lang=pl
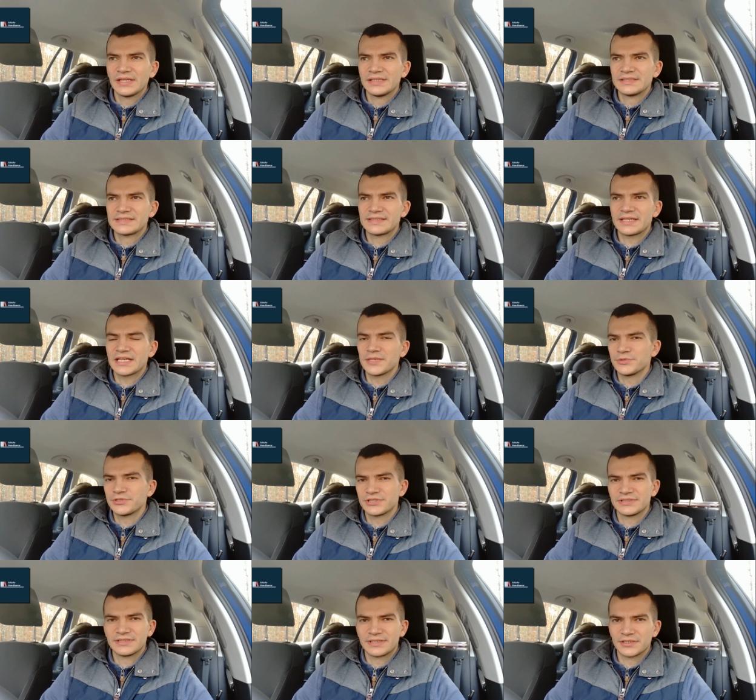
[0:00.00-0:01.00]
Starajmy
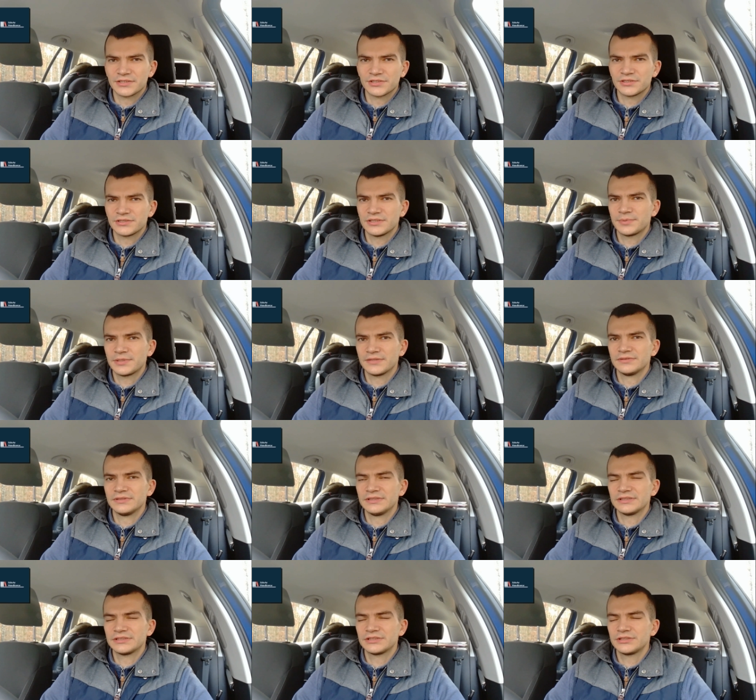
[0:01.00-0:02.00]
się zarażać, naprawdę.
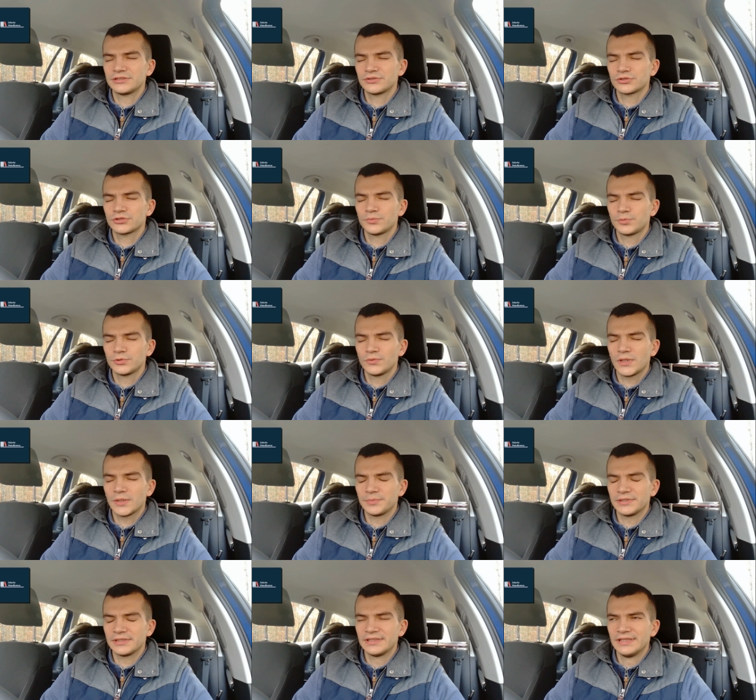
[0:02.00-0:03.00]
Jeżeli ktoś to
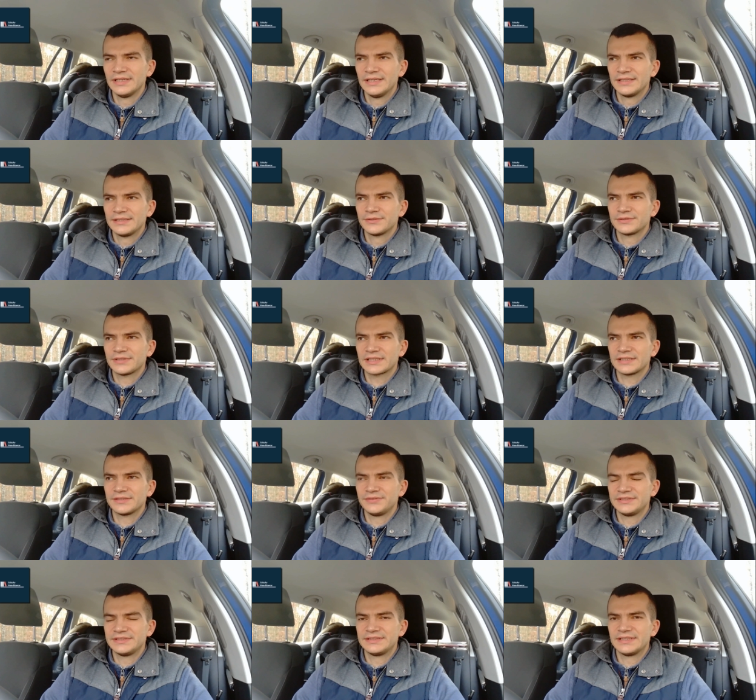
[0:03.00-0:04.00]
podłapie, to taka
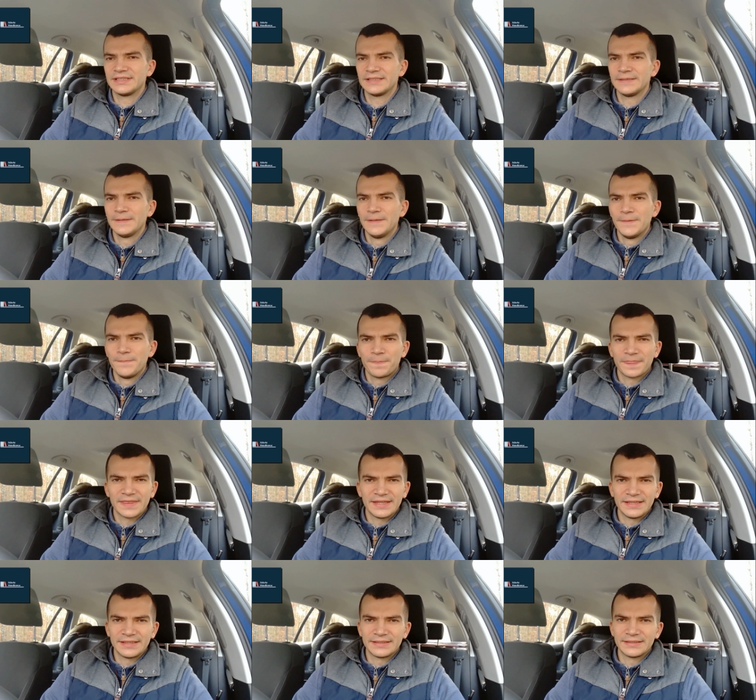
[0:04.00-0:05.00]
wizyta
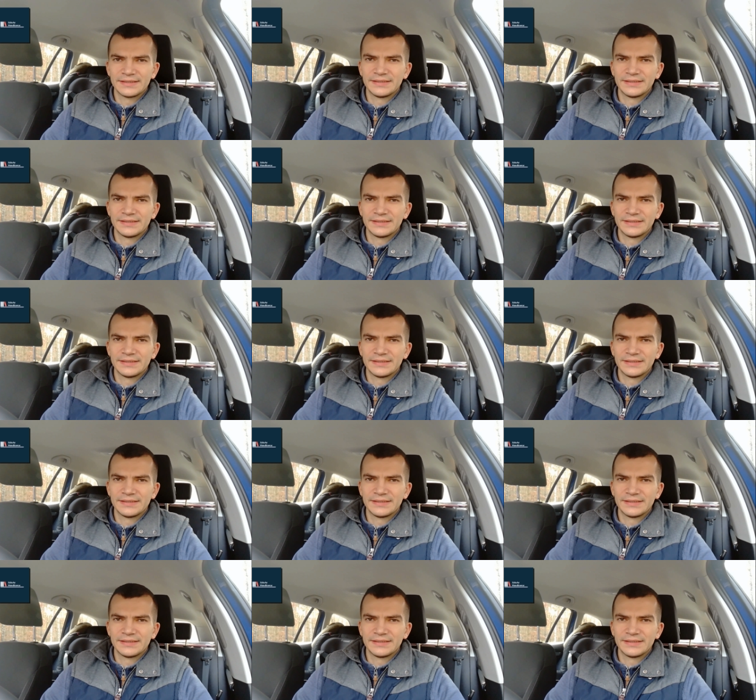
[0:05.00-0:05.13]
e,